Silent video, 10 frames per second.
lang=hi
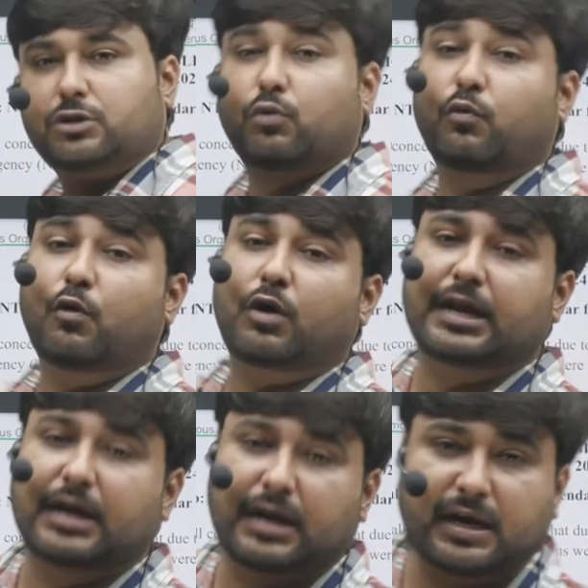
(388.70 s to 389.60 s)
वो कहीं ना
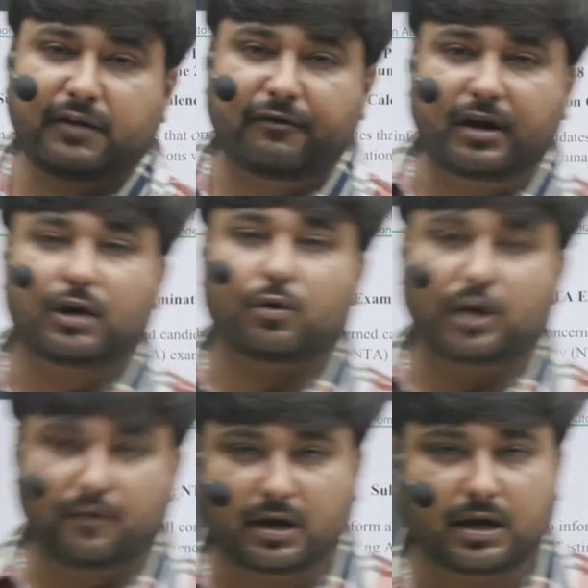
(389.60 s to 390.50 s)
कहीं डिफिकल्ट होने
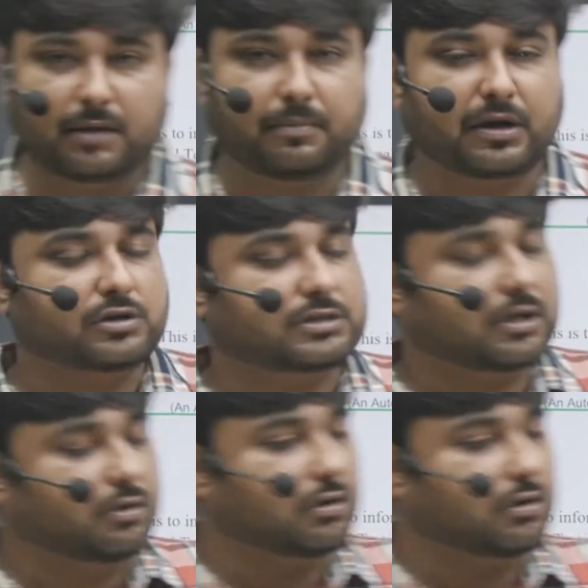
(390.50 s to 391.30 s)
वाला है बिकॉज देखो